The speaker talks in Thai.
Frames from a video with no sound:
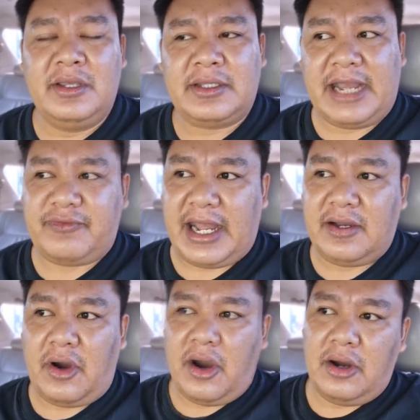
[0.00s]
ทางฝั่ง
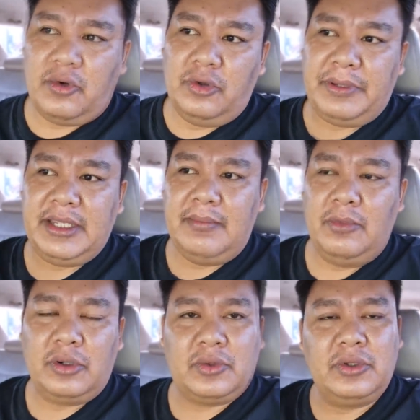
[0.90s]
ของคุณปิย
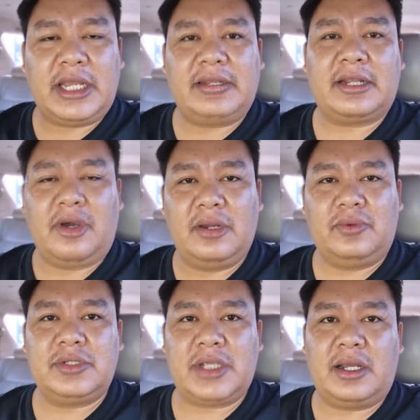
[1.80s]
บุตร คุณธนาธร
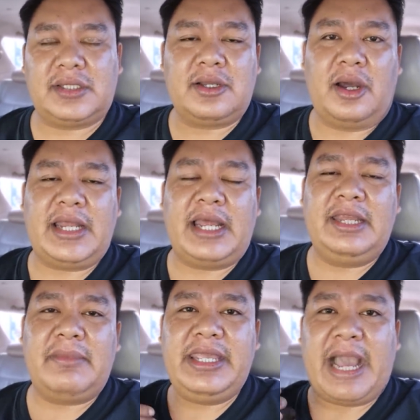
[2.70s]
คุณ ช่อ ซึ่งก่อนหน้า
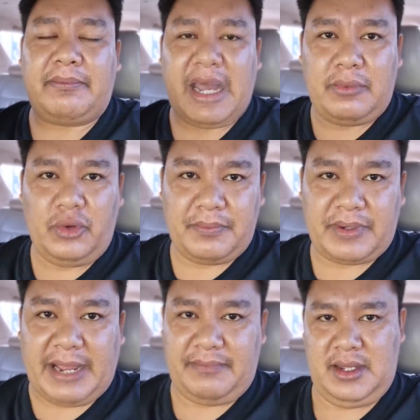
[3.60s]
นี้ไม่อยากมาร่วม
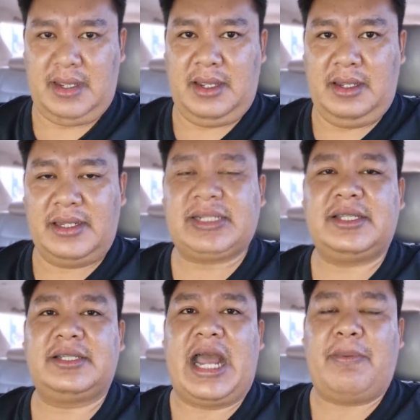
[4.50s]
กับนัก
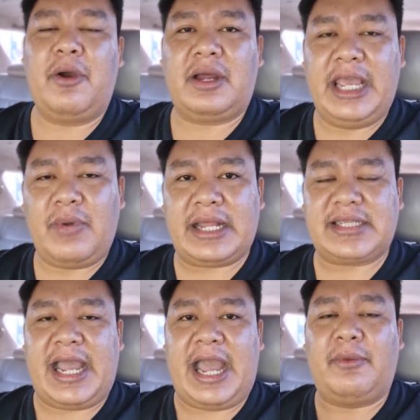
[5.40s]
ศึกษา เพราะเกรงว่า
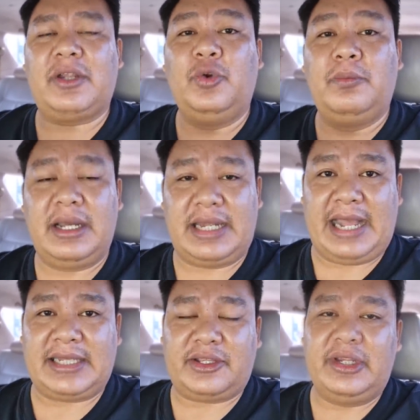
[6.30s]
จะหาว่าอยู่เบื้องหลั
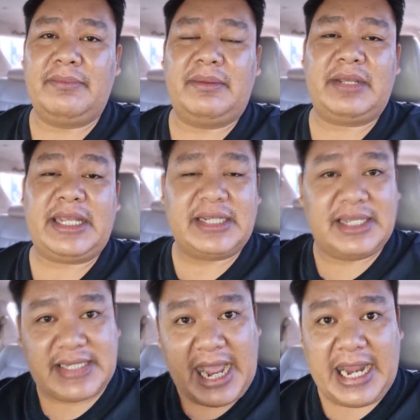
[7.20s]
ง แต่ตอนนี้มันไม่ใช่นัก
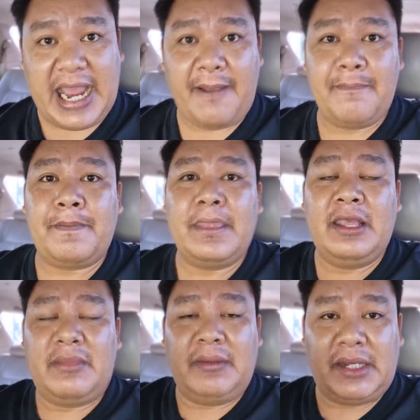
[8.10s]
ศึกษาละ
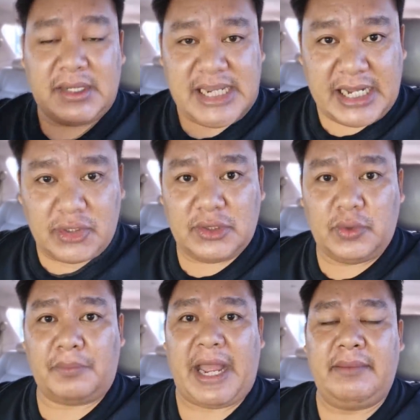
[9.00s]
มันเป็นประชาชน
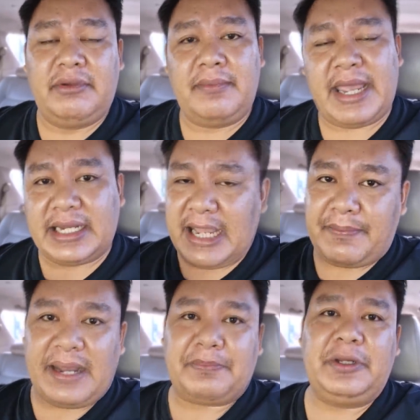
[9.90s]
ทั่วไป หรือแม้กระทั่ง
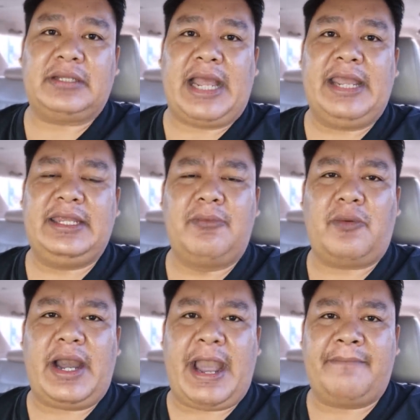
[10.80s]
พรรคเพื่อไทยที่บอ
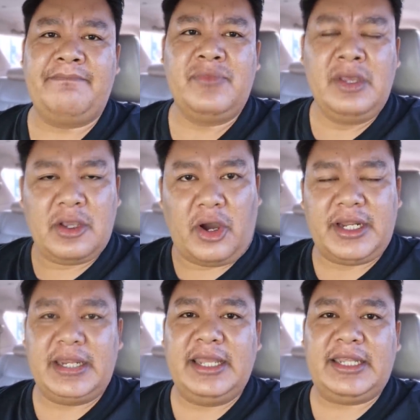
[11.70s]
กว่าก่อน
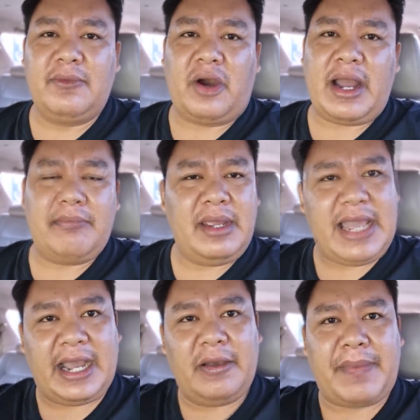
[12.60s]
หน้านี้ที่บอกว่าไม่
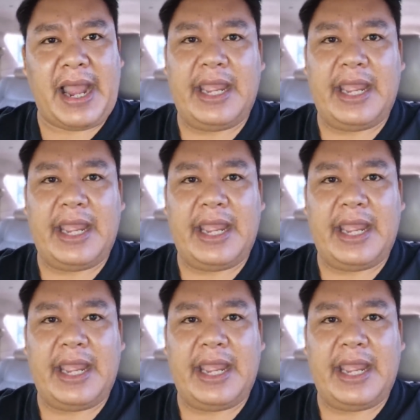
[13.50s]
อยากเข้าไป